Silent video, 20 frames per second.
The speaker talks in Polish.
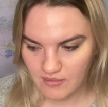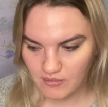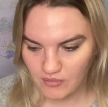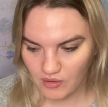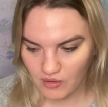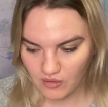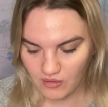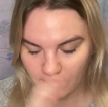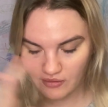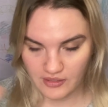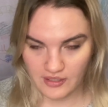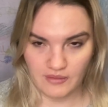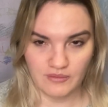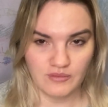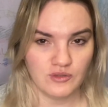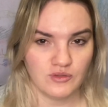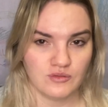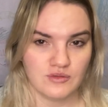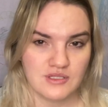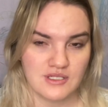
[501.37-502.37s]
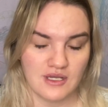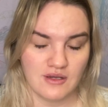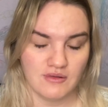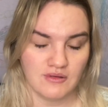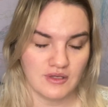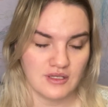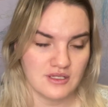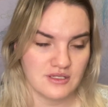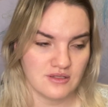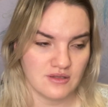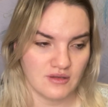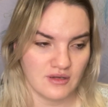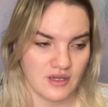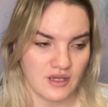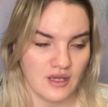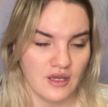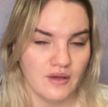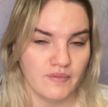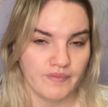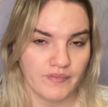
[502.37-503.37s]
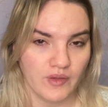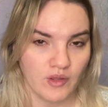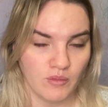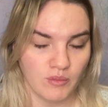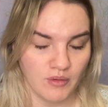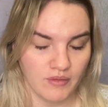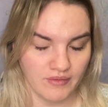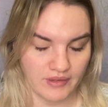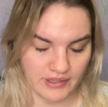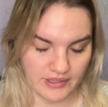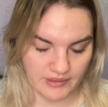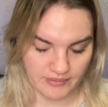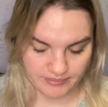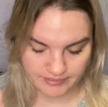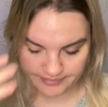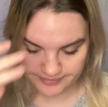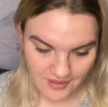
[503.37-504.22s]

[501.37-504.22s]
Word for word: bo on nam tą całą historię opowiada.